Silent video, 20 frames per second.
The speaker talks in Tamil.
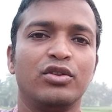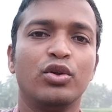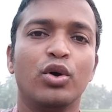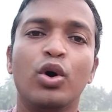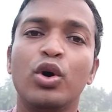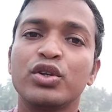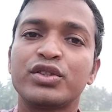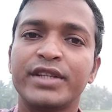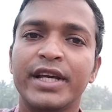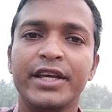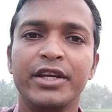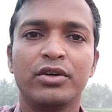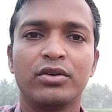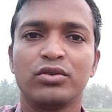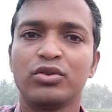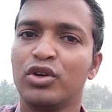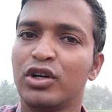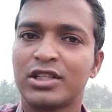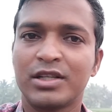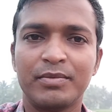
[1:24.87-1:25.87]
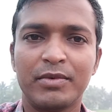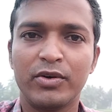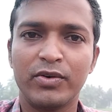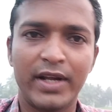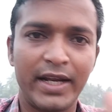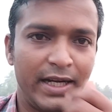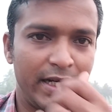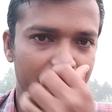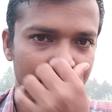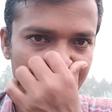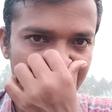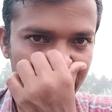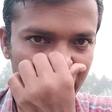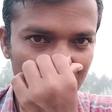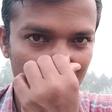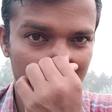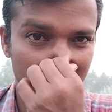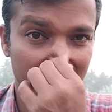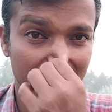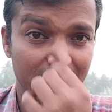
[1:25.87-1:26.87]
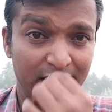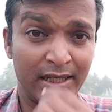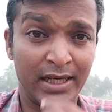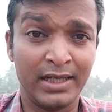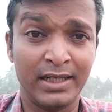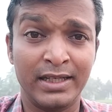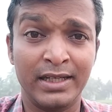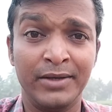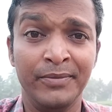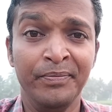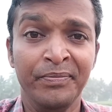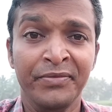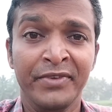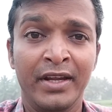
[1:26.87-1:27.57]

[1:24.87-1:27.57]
தோசையும் தோசை மாவு நைட்டே வாங்கி கொடுத்துரு நிசா கிட்ட